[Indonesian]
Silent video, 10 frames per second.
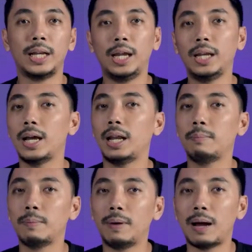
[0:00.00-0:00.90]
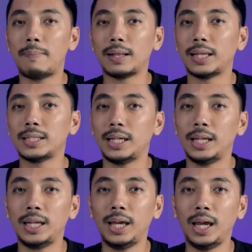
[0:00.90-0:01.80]
Jadi dari beberapa tes
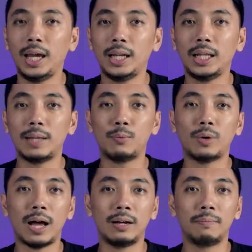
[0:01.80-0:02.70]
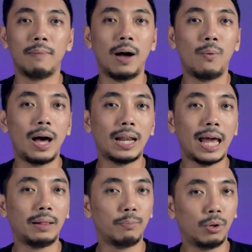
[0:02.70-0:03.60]
ini ditemukan bahwa
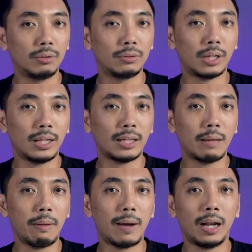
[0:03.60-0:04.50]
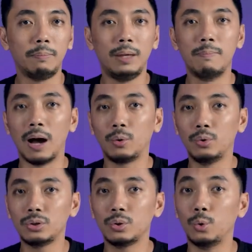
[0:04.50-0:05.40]
light mode ternyata memang lebih
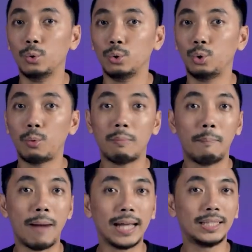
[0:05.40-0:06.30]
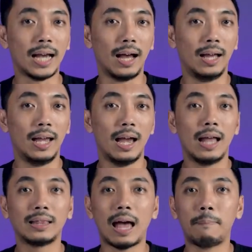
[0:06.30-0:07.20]
bagus untuk membaca.
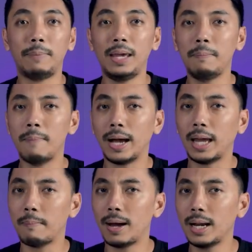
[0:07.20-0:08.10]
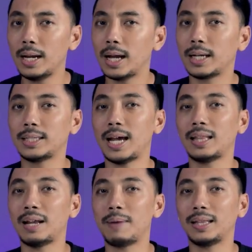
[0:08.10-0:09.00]
Tapi bagaimana dengan kesehatan